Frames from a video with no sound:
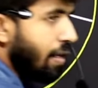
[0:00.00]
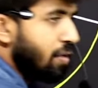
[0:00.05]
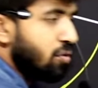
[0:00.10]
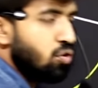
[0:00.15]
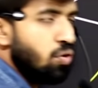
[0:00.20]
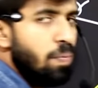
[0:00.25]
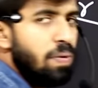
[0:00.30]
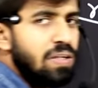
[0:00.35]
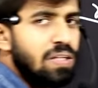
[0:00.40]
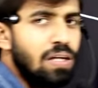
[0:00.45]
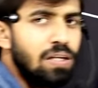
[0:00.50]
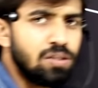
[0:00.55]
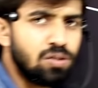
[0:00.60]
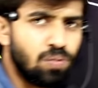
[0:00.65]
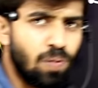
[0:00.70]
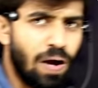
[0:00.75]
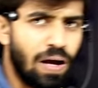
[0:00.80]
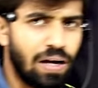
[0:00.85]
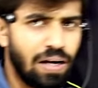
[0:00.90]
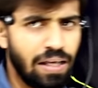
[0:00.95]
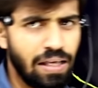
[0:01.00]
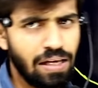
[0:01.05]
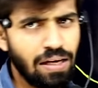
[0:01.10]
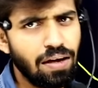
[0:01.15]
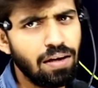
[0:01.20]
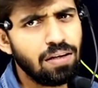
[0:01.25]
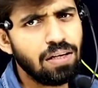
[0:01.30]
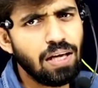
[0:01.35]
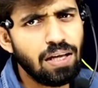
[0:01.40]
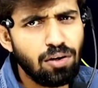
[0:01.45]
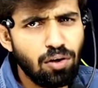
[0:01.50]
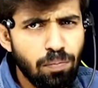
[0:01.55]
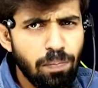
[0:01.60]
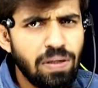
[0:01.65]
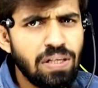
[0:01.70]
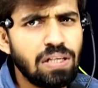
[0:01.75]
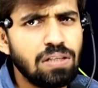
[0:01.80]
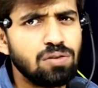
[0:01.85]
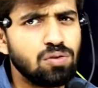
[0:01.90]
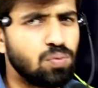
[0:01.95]
हेक्टोमीटर स्क्वायर रहेगा
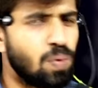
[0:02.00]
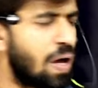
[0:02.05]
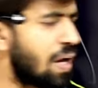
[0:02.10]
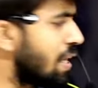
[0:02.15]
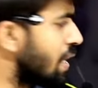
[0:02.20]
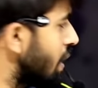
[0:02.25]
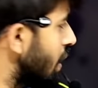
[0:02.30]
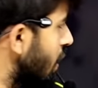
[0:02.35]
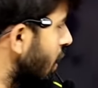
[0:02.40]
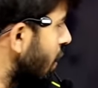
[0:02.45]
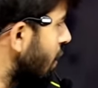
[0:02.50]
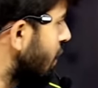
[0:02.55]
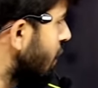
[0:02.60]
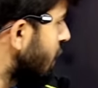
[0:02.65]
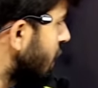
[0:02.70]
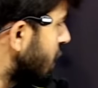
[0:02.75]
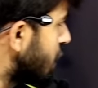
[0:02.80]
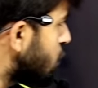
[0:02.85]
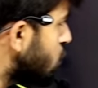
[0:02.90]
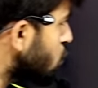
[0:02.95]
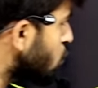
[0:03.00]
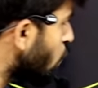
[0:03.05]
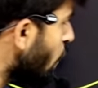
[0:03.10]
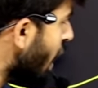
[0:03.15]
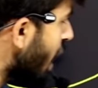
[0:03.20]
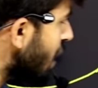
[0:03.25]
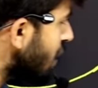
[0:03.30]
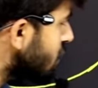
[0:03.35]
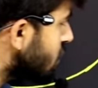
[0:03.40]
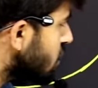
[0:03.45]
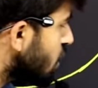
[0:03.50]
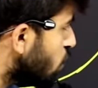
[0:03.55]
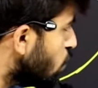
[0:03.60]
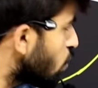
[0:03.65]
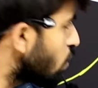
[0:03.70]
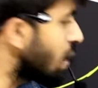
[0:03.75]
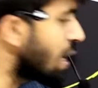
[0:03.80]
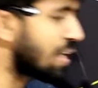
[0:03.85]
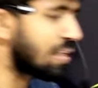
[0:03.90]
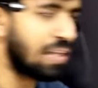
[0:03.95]
नैनोमीटर स्क्वायर रहेगा स्क्वायर
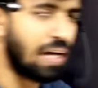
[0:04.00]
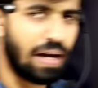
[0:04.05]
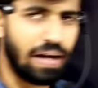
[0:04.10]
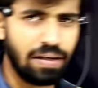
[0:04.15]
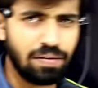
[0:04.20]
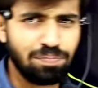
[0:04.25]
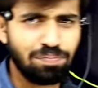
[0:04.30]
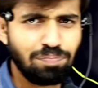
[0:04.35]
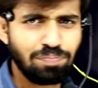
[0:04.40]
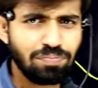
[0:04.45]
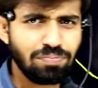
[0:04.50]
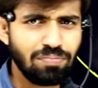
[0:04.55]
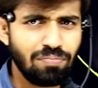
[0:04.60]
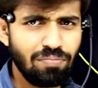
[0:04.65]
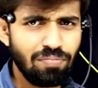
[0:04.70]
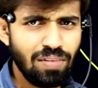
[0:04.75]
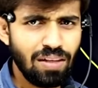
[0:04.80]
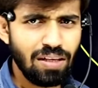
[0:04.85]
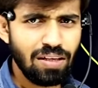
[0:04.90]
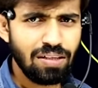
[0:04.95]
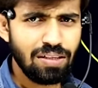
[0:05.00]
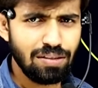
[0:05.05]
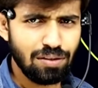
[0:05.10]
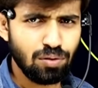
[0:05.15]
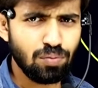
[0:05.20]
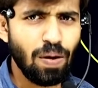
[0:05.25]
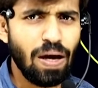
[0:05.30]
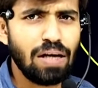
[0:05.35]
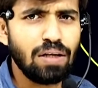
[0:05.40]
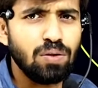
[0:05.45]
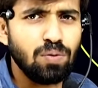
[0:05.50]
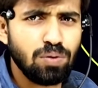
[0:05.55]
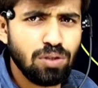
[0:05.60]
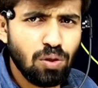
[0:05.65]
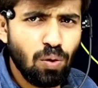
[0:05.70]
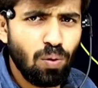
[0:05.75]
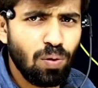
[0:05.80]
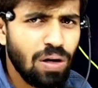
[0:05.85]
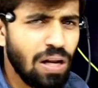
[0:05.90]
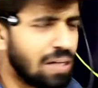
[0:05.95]
ज़रूर लगता है स्क्वायर क्यों
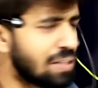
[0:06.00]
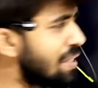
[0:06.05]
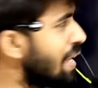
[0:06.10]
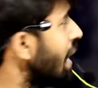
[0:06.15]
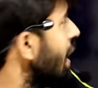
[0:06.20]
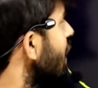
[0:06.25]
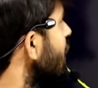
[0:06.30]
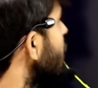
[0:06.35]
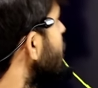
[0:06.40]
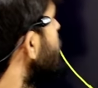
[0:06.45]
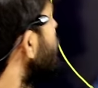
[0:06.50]
जरूर लगता है